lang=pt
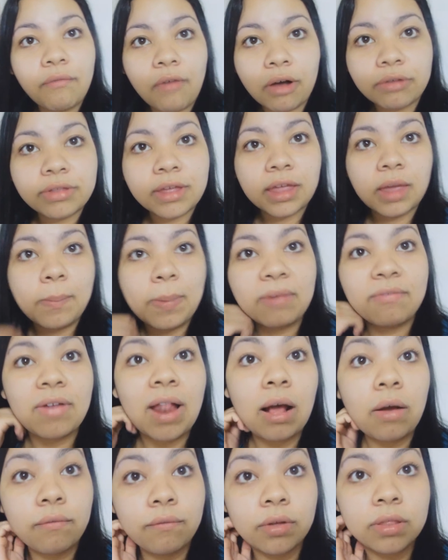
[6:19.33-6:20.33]
volto aqui pra
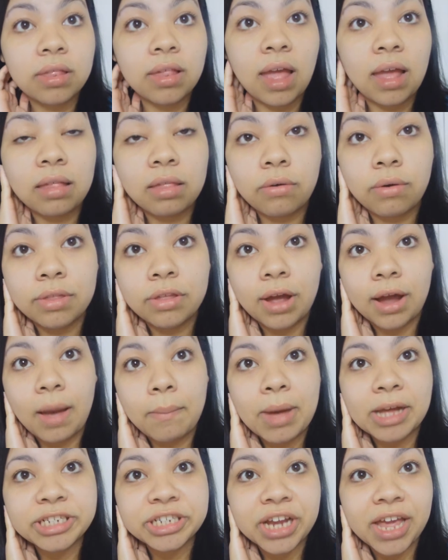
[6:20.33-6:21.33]
falar com vocês quando eu
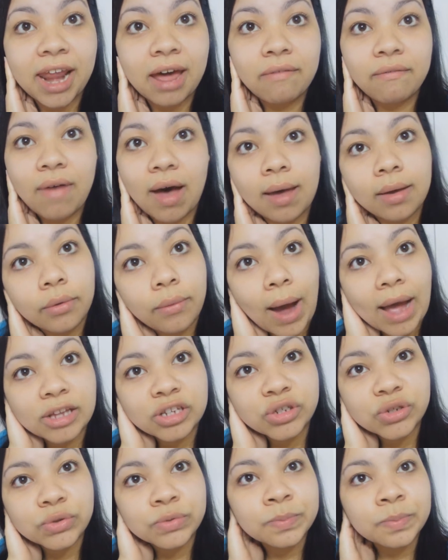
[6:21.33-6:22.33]
acabar de gravar, eu
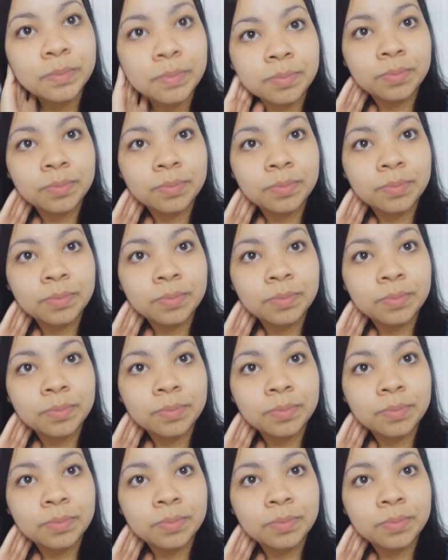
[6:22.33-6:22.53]
acho.